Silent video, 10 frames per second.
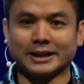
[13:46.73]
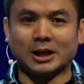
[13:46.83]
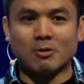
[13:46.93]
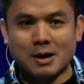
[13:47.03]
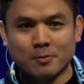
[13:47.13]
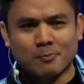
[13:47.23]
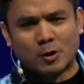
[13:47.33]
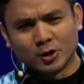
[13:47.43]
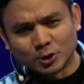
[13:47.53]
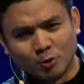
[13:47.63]
At nawa po,
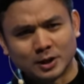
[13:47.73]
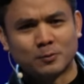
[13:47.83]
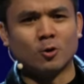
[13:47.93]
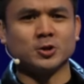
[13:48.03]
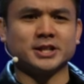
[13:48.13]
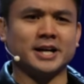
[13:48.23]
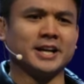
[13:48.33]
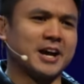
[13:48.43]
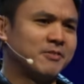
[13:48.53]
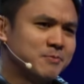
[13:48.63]
paulit-ulit po ko
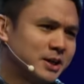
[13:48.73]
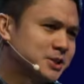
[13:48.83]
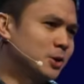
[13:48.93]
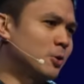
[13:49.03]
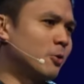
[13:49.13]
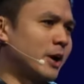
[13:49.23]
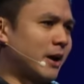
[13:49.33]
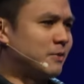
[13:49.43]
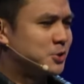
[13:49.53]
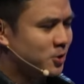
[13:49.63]
dyan, every month siguro,
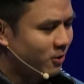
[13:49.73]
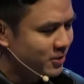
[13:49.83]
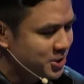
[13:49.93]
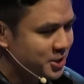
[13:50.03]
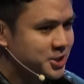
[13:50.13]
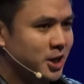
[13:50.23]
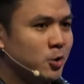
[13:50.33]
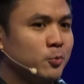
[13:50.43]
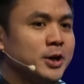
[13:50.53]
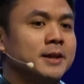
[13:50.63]
every service, sinishare
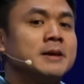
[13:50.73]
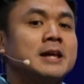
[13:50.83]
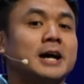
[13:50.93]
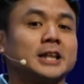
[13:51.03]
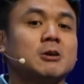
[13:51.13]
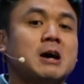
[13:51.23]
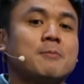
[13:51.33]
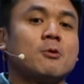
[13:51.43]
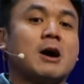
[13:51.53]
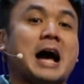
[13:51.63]
ko po yan. At
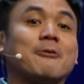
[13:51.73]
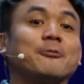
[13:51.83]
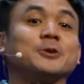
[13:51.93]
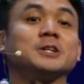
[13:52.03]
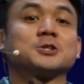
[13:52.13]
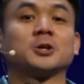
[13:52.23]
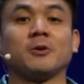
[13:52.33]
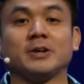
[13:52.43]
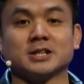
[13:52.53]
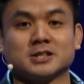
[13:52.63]
nawa po, after the
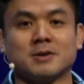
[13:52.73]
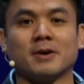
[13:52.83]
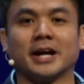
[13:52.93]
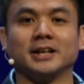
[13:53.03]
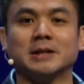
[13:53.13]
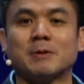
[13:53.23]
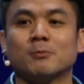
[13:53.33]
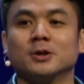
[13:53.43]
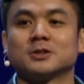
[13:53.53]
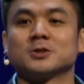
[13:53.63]
service, sa mga hindi pa
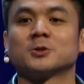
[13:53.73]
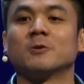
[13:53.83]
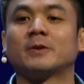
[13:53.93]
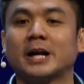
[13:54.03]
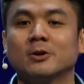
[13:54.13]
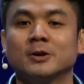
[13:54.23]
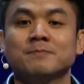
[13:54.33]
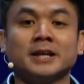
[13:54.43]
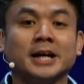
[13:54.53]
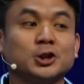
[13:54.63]
po nagsuserve kay Lord,
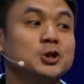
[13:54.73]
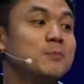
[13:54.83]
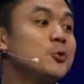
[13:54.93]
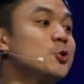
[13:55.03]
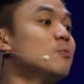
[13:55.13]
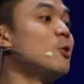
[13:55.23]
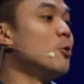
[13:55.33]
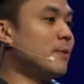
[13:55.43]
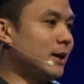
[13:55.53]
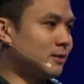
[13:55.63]
ito na po yung
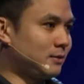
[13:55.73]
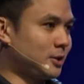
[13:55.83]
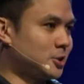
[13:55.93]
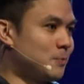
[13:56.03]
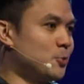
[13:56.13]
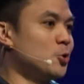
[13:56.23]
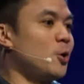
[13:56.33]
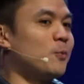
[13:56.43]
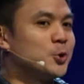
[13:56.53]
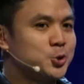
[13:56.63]
moment, ito na po yung
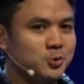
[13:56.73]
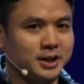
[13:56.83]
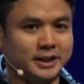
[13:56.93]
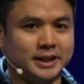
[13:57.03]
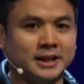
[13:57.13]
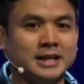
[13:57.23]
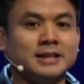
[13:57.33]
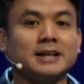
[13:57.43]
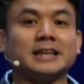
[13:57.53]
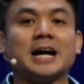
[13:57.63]
opportunity
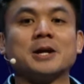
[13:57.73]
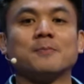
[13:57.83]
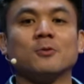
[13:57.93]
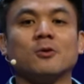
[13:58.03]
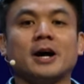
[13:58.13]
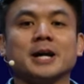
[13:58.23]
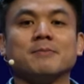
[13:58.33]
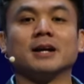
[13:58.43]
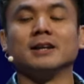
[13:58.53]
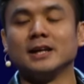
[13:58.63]
na tayo po ay
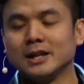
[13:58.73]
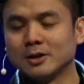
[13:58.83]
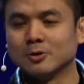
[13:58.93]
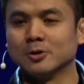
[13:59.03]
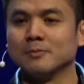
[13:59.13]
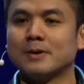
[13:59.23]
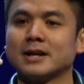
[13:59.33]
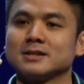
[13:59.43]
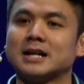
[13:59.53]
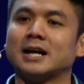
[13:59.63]
maglilingkod
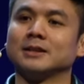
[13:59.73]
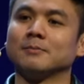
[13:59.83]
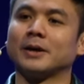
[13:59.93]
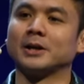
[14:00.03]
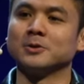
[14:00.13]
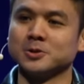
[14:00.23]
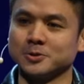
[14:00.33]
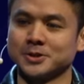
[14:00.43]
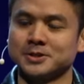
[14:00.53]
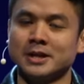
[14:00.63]
para sa ating Panginoon
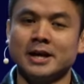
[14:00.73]
Diyos.